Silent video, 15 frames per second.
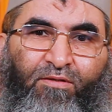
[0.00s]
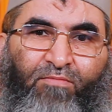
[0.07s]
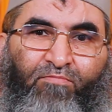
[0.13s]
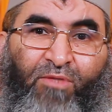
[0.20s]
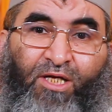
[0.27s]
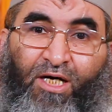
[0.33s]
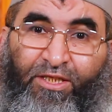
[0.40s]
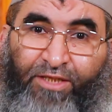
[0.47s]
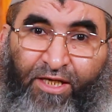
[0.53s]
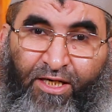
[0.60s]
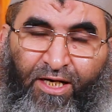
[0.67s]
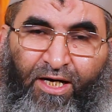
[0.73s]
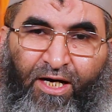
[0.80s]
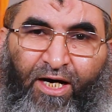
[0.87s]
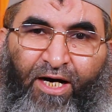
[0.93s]
من
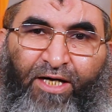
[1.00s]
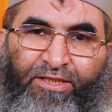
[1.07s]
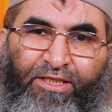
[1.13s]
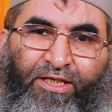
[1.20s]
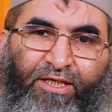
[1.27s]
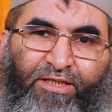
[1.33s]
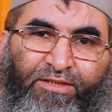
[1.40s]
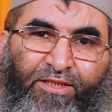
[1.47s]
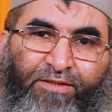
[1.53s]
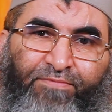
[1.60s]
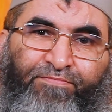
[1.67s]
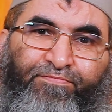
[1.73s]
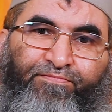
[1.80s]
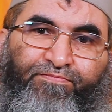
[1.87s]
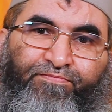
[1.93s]
أدركها حقيقة
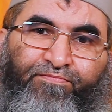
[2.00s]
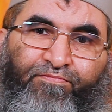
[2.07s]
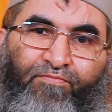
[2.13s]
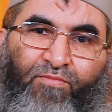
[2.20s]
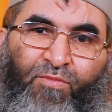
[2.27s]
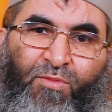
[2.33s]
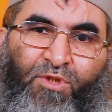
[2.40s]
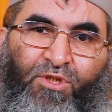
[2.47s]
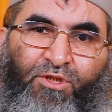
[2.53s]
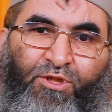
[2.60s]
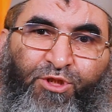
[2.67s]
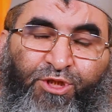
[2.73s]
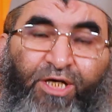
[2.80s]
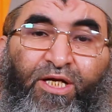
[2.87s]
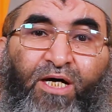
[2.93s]

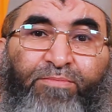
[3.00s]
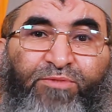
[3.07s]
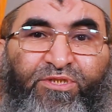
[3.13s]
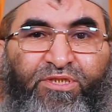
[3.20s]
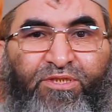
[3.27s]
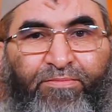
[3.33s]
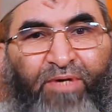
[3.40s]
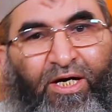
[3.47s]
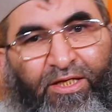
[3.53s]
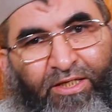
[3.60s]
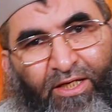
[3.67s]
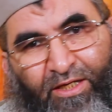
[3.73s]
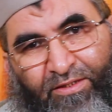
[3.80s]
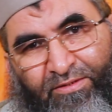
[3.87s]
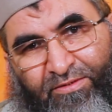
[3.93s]
جنى من
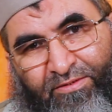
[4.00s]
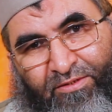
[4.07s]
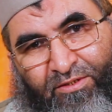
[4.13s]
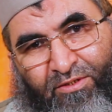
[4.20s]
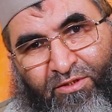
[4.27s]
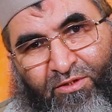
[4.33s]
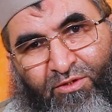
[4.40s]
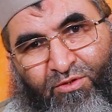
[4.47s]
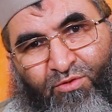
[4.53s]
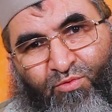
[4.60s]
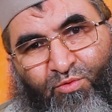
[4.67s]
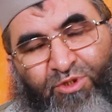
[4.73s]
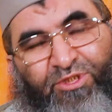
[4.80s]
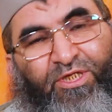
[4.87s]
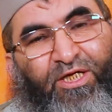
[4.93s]
ثمارها
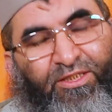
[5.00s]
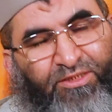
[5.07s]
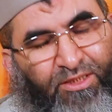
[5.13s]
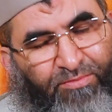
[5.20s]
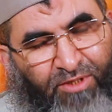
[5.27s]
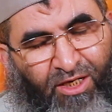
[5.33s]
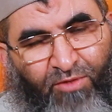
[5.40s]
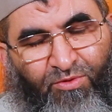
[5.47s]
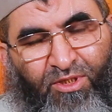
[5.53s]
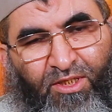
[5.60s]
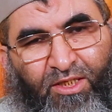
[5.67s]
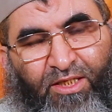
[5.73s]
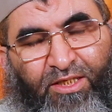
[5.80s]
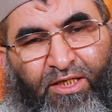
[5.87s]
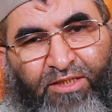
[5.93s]
وسنأتي بحول
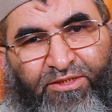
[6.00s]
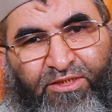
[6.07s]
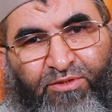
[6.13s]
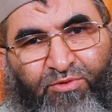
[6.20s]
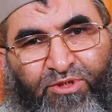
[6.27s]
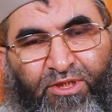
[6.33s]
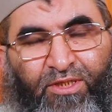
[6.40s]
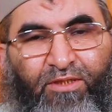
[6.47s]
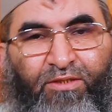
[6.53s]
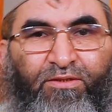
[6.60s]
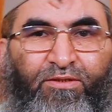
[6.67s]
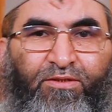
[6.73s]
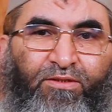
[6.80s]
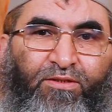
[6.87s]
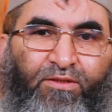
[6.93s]
الله عز وجل
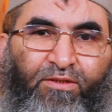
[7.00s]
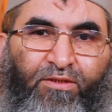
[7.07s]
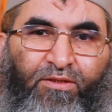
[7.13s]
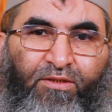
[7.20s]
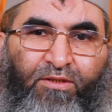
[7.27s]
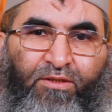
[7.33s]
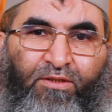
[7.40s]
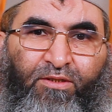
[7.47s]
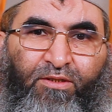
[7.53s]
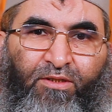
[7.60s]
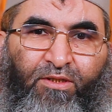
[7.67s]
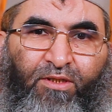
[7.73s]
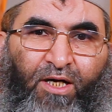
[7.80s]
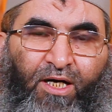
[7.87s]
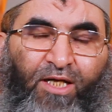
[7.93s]

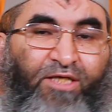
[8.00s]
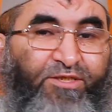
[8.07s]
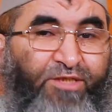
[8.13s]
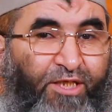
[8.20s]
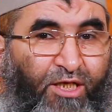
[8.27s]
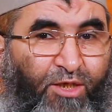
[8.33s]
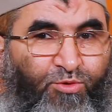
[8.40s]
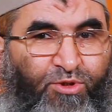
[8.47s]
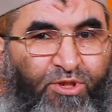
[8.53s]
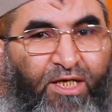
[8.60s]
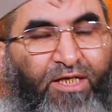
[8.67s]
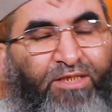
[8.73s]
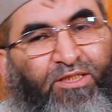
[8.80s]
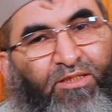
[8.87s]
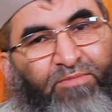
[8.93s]
على تناول
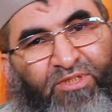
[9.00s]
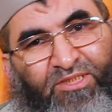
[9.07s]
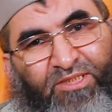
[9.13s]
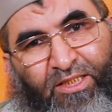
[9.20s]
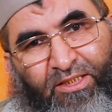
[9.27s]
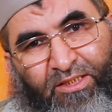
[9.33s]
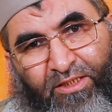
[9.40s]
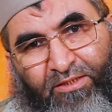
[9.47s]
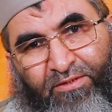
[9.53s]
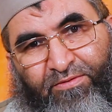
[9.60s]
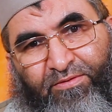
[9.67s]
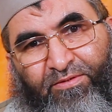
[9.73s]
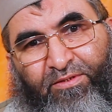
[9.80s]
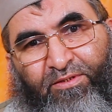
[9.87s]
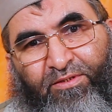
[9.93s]
هذه المسائل
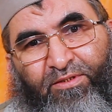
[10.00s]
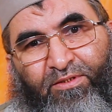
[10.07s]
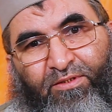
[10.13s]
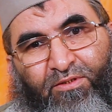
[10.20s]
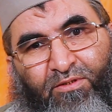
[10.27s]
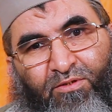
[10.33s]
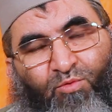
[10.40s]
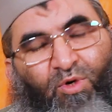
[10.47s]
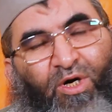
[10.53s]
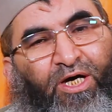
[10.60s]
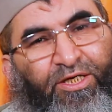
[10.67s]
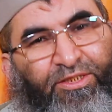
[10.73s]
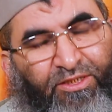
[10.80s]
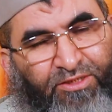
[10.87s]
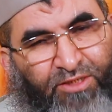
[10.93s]

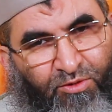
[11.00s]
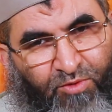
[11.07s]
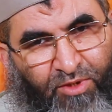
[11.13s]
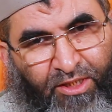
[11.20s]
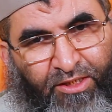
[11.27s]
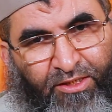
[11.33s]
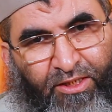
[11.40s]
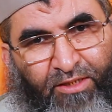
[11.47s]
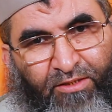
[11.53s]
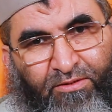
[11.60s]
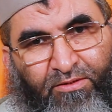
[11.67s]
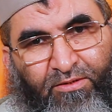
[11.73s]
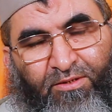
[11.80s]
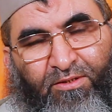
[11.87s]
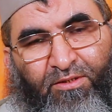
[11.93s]
واحدة واحدة
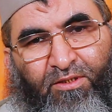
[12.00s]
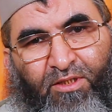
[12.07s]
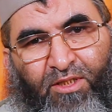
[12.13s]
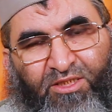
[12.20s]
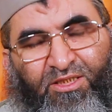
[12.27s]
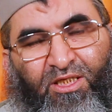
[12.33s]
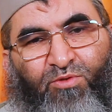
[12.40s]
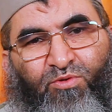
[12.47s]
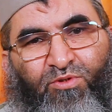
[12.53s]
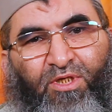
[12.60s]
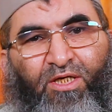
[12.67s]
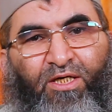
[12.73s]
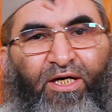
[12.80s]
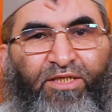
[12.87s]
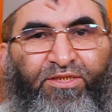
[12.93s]
أسأل
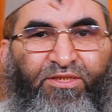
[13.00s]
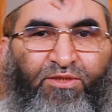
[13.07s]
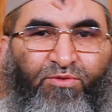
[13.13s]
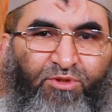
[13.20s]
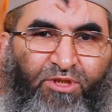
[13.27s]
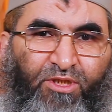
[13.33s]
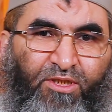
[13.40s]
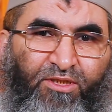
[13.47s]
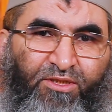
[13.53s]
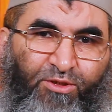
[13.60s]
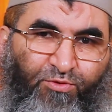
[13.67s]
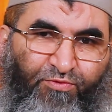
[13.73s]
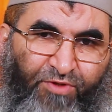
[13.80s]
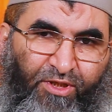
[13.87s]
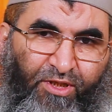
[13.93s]
الله عز وجل
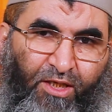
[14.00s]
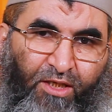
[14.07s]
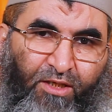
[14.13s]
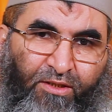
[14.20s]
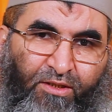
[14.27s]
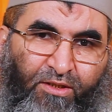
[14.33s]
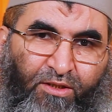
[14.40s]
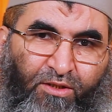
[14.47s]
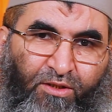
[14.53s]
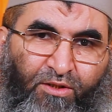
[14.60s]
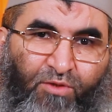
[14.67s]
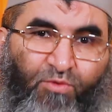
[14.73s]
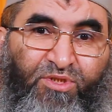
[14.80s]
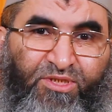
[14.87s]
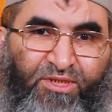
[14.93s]
التوفيق
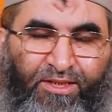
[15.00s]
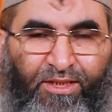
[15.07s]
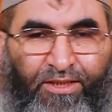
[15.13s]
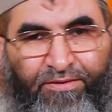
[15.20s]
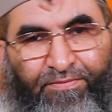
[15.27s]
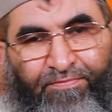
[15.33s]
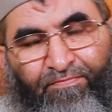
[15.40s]
والسداد